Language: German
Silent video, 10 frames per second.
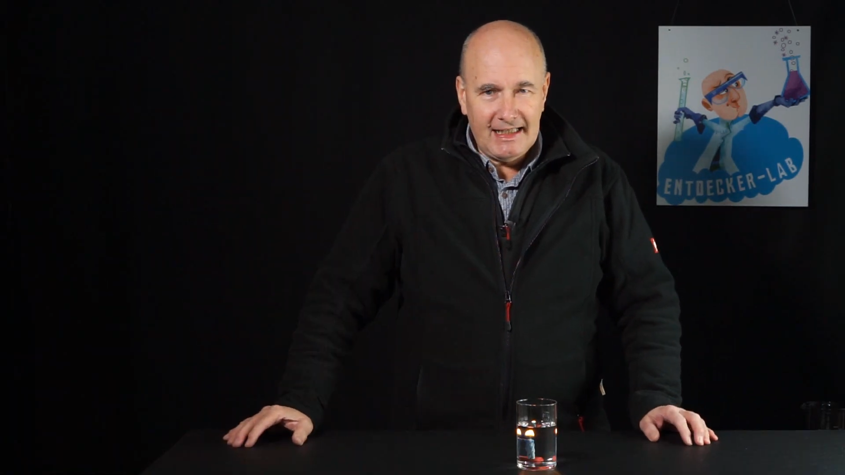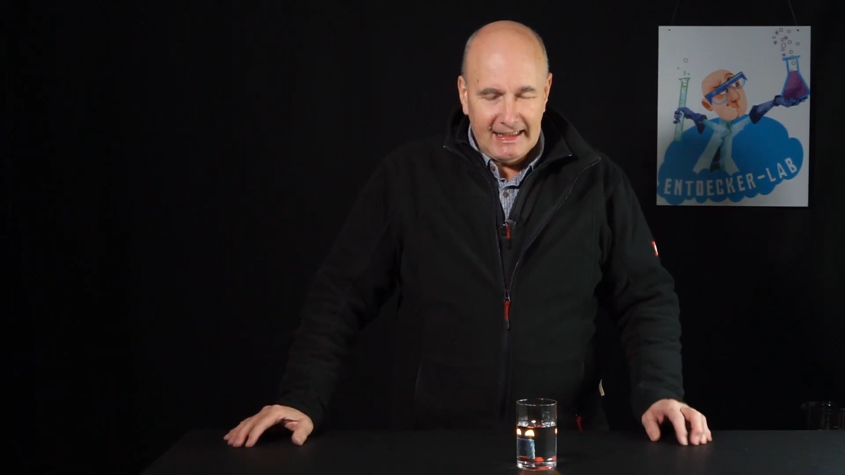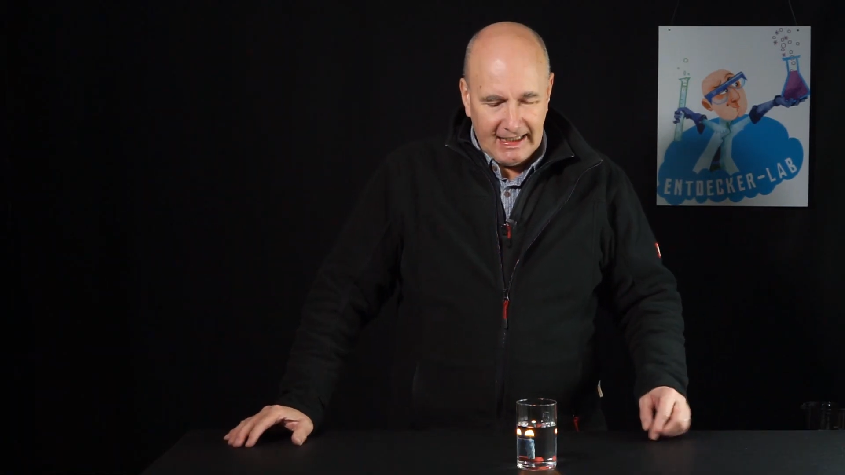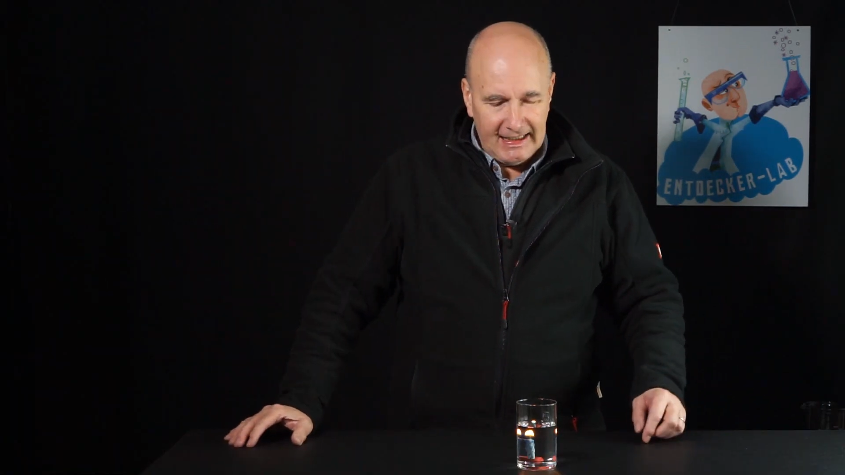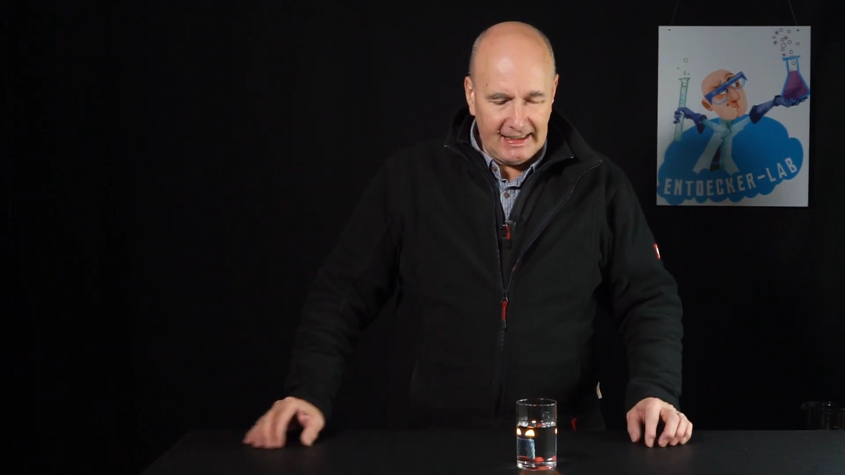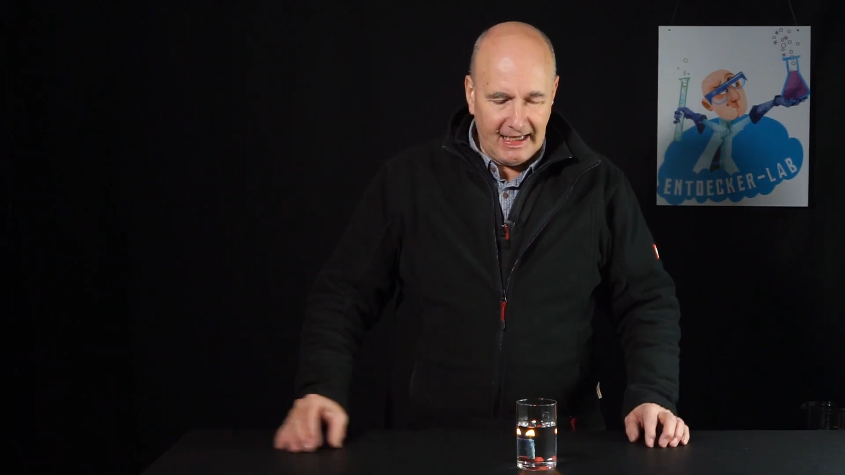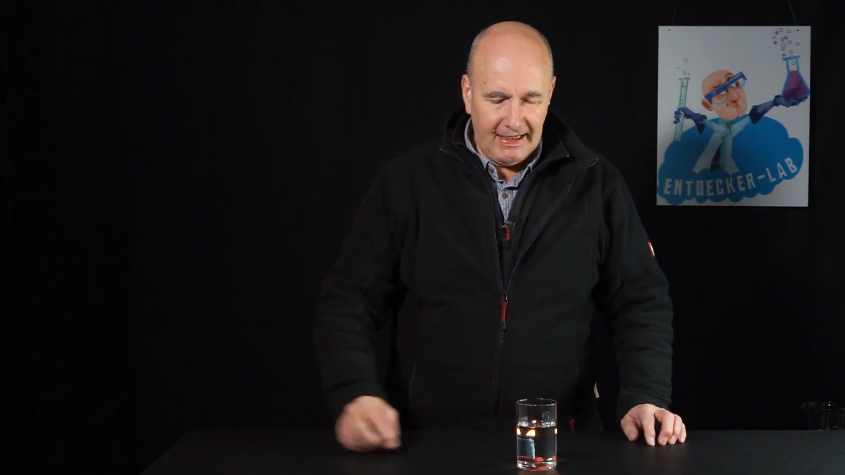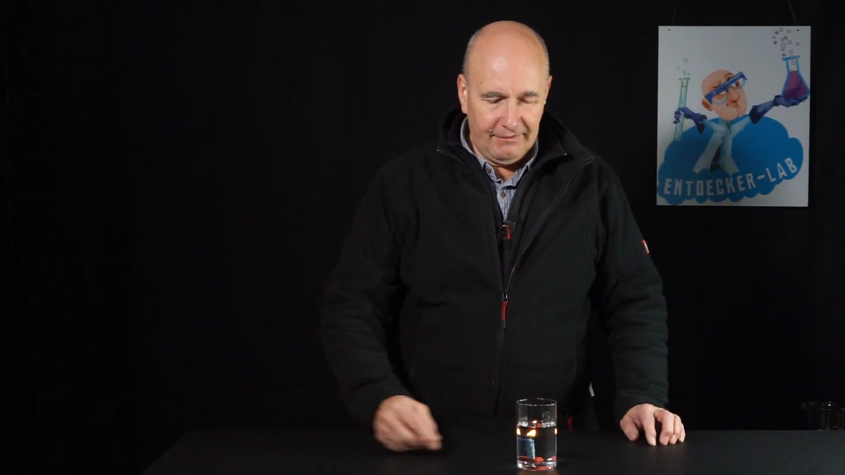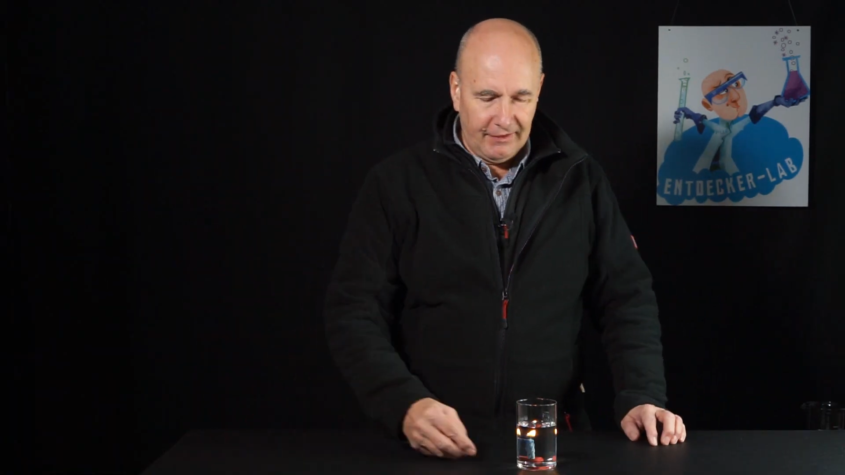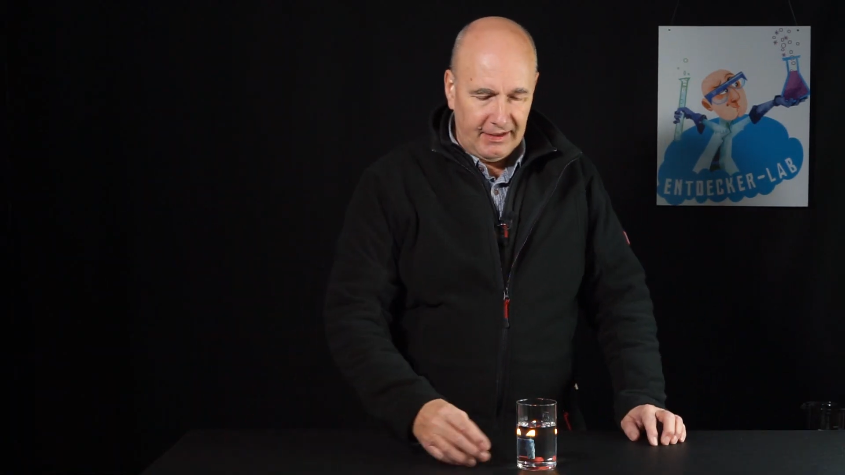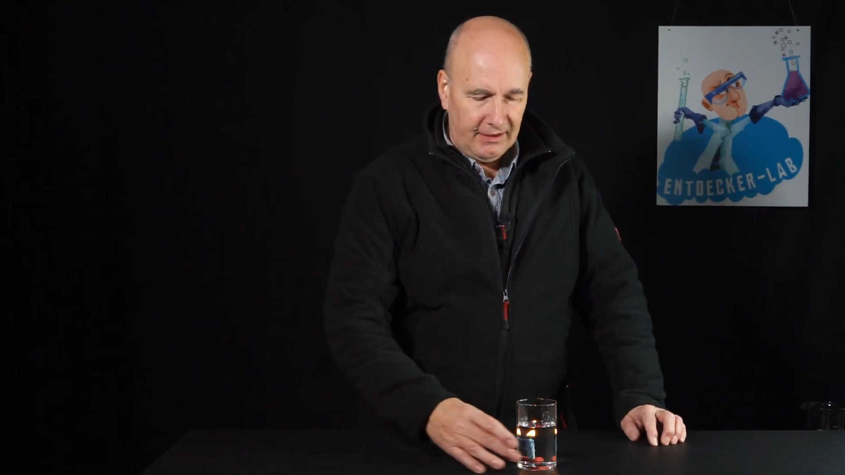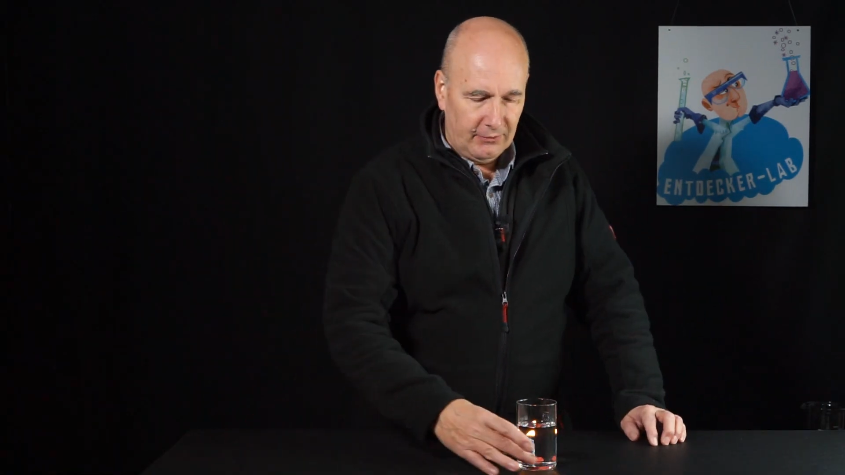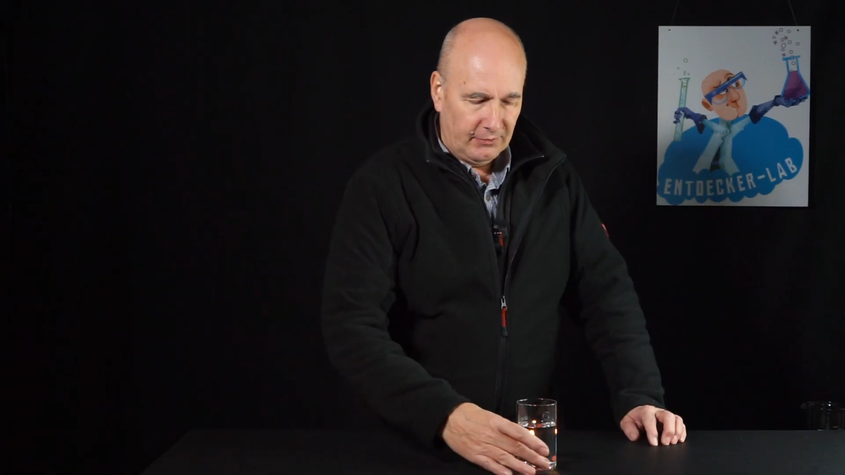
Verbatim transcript: ist ganz einfach